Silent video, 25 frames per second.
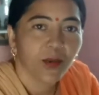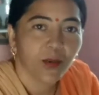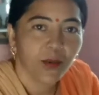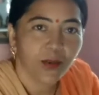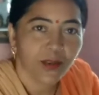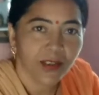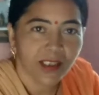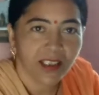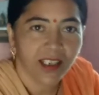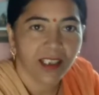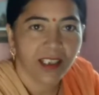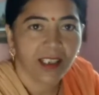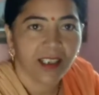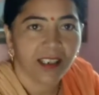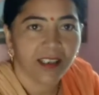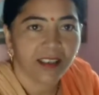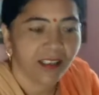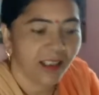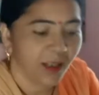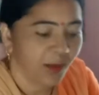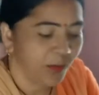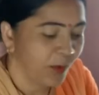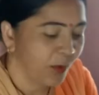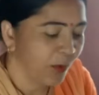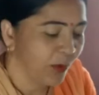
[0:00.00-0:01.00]
कुछ गलत
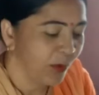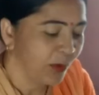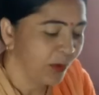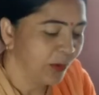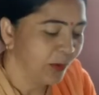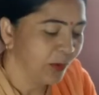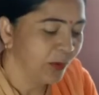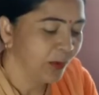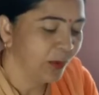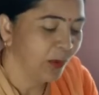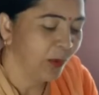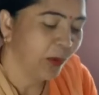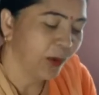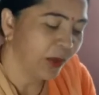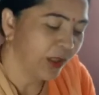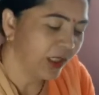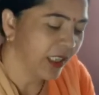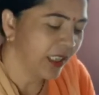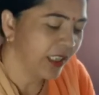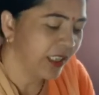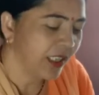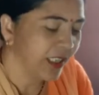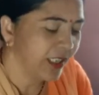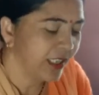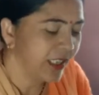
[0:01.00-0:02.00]
ना बोल दूँ
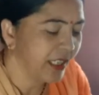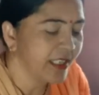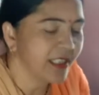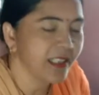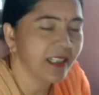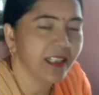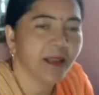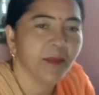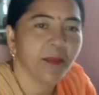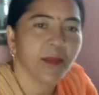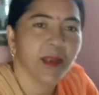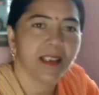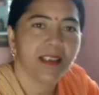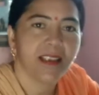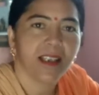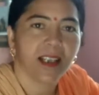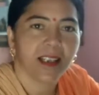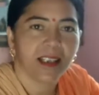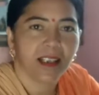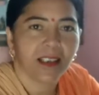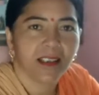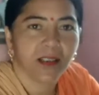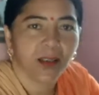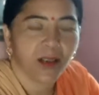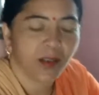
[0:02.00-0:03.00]
होती नहीं है इसलिए मैं
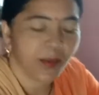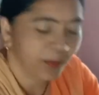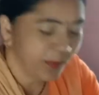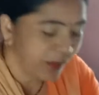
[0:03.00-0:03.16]
ज़्यादातर